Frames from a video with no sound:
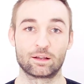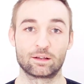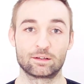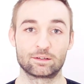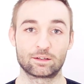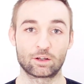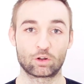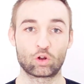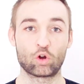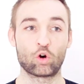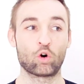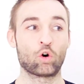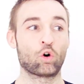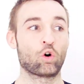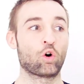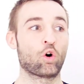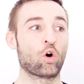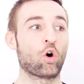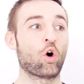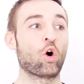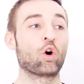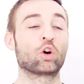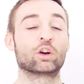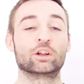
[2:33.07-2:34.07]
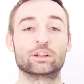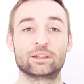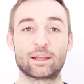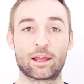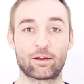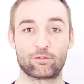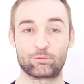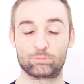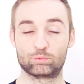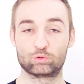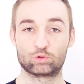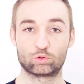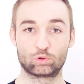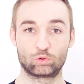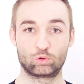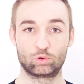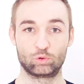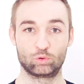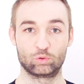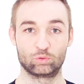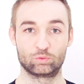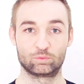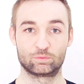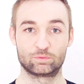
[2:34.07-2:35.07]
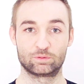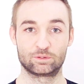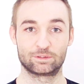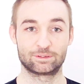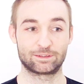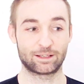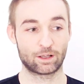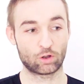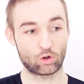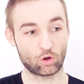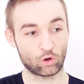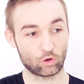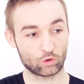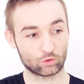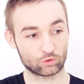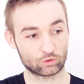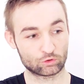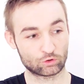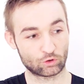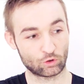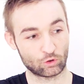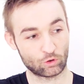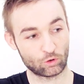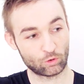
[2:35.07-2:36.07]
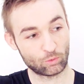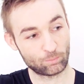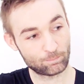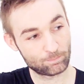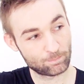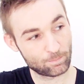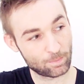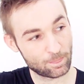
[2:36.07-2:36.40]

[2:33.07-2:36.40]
tego ognia w brzuchu, tego, co